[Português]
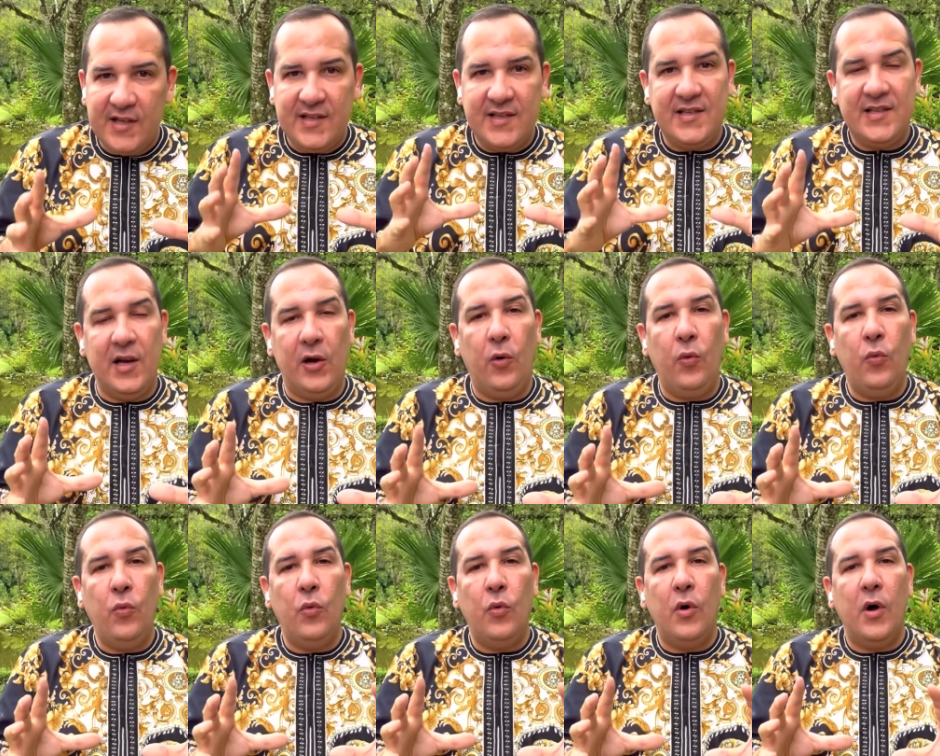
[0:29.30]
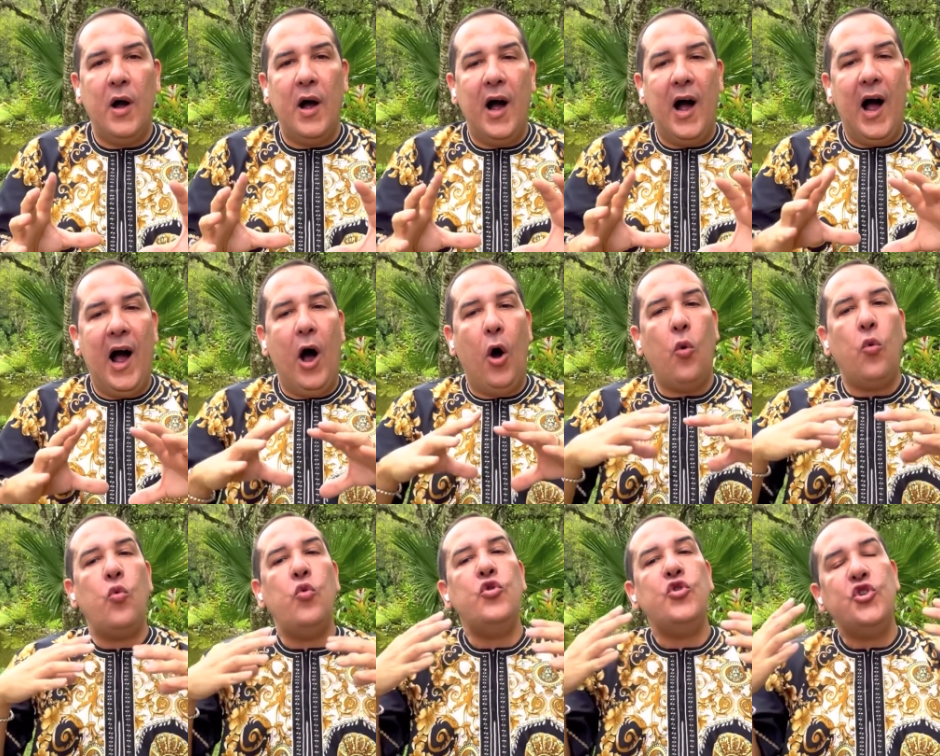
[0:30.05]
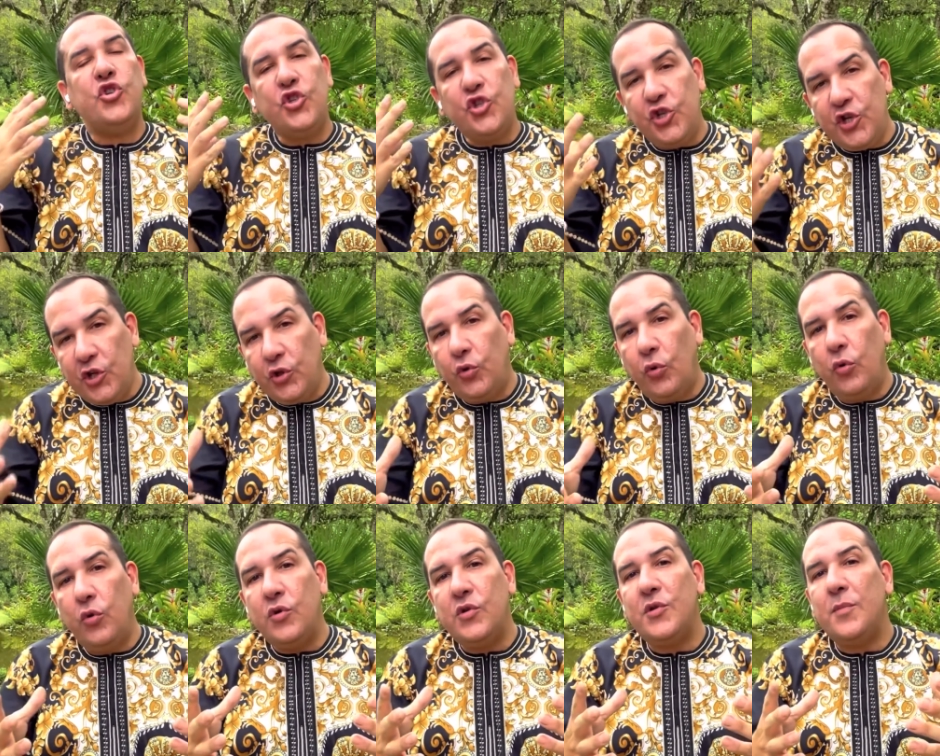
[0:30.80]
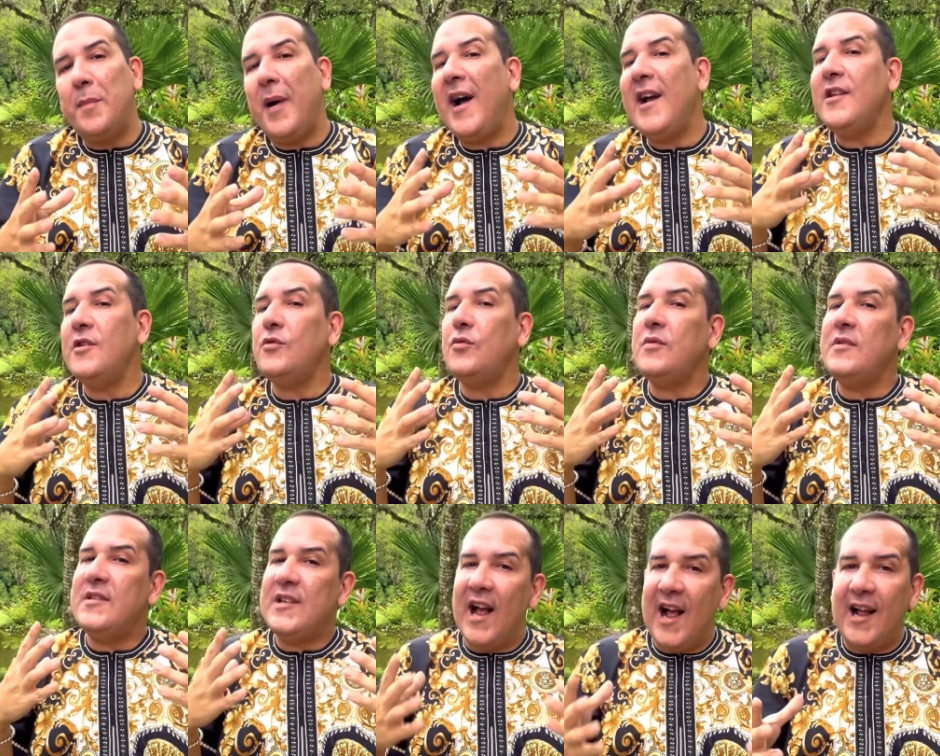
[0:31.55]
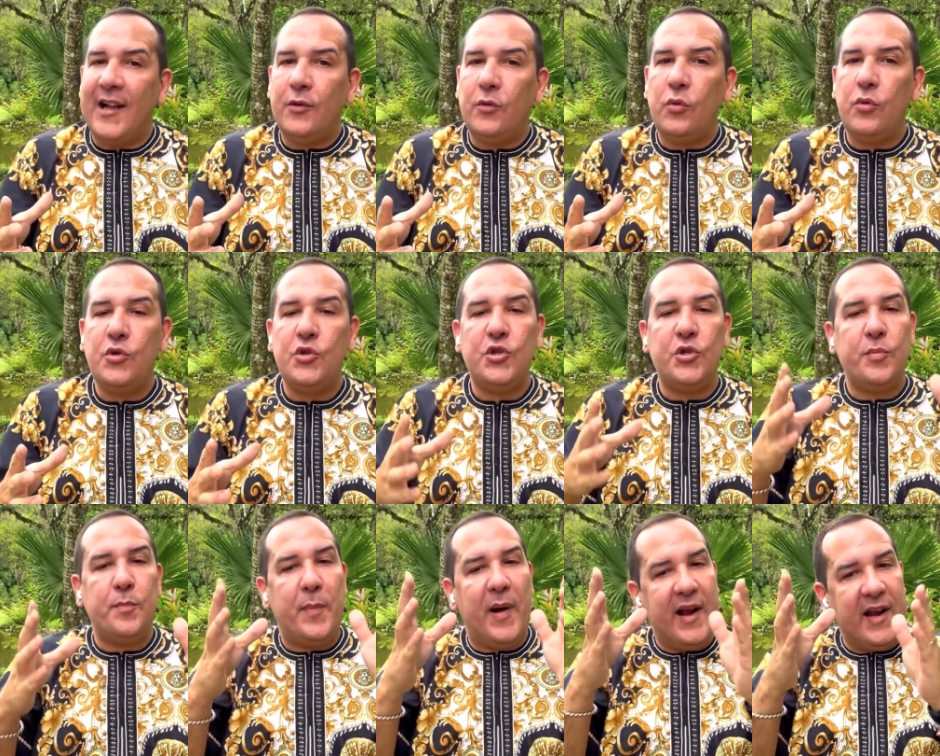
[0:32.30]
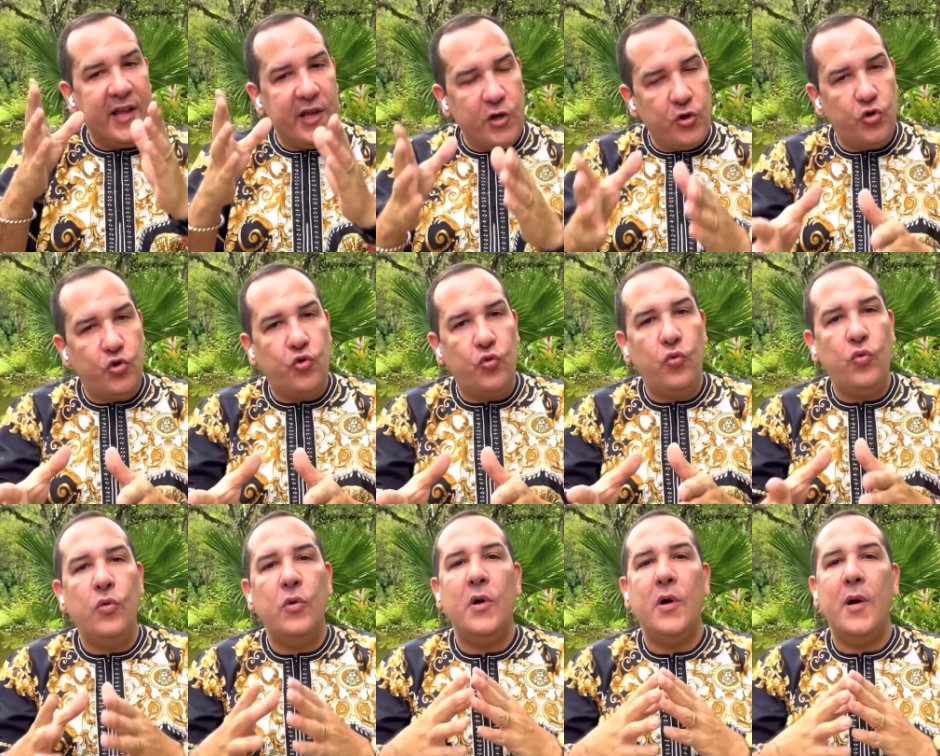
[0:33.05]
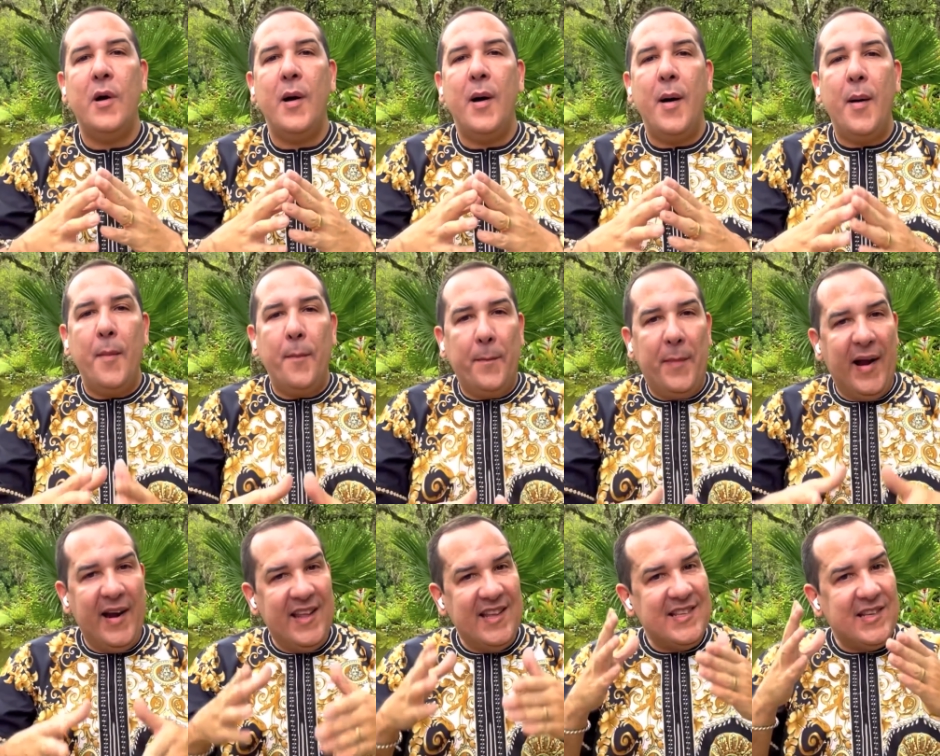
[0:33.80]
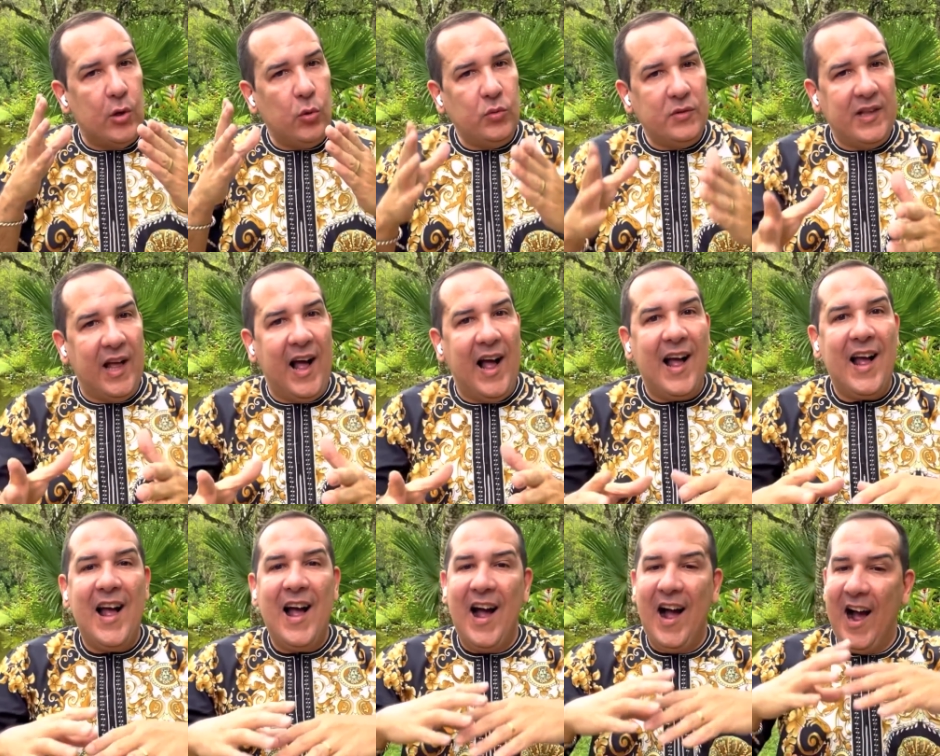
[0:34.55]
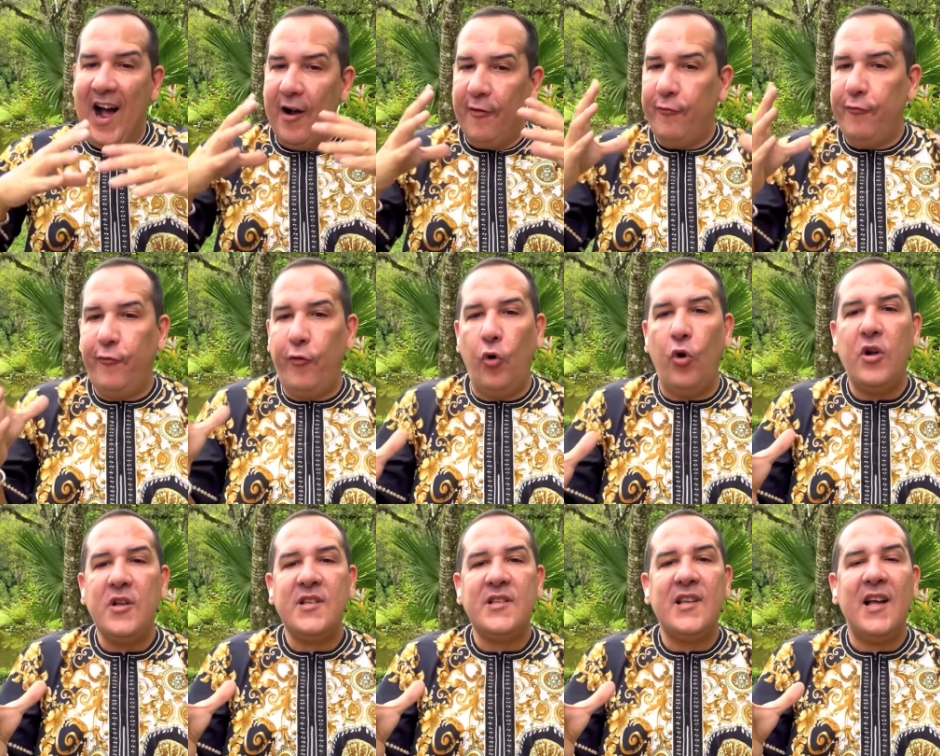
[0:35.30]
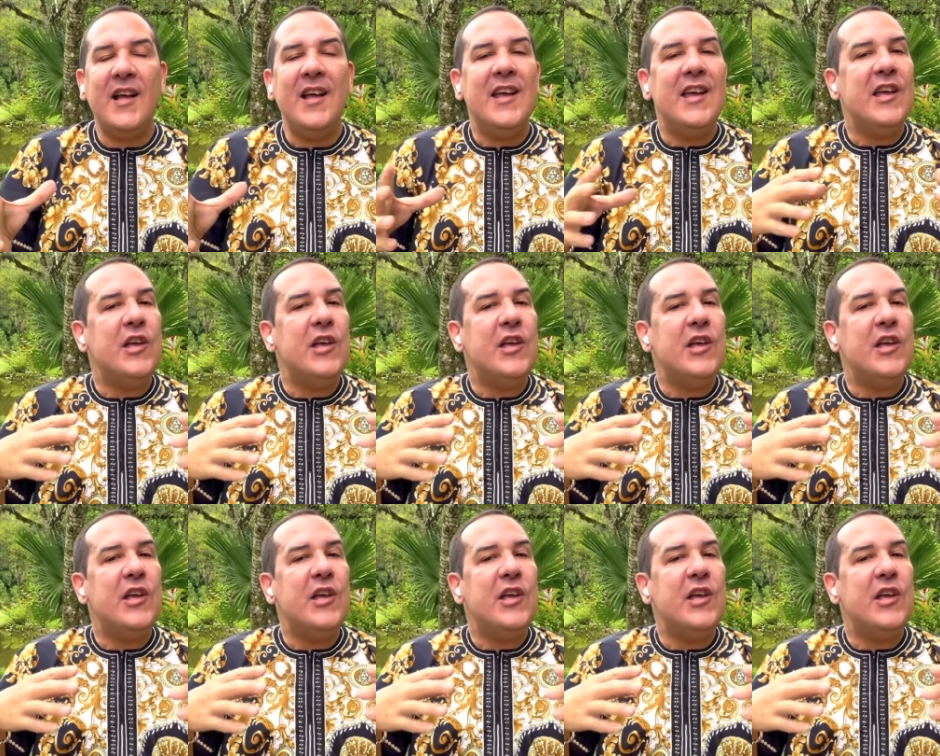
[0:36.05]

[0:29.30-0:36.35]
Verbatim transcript: são alguns títulos mais usados para Exu para exaltar a força